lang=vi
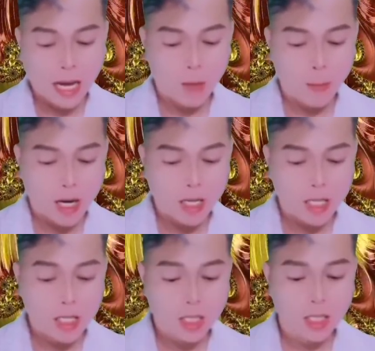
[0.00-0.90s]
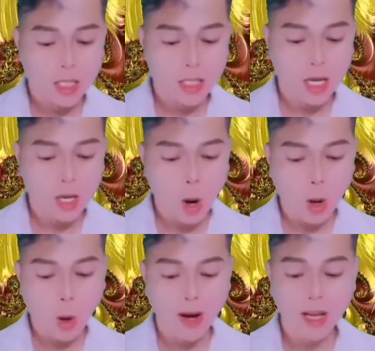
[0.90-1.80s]
bởi hắn biết đó chính
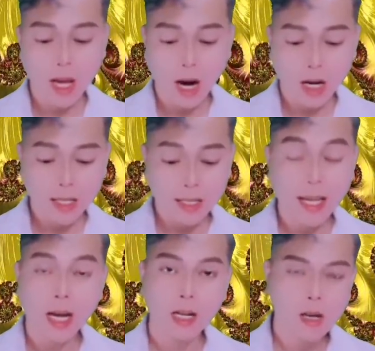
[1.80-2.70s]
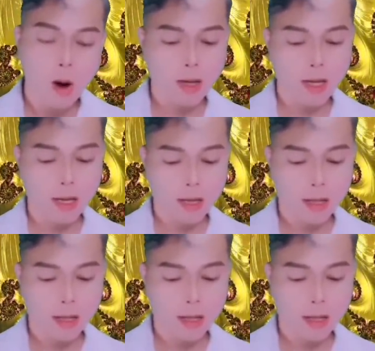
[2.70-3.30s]
là bộ phận nhạy cảm nhất của Ôn Dương.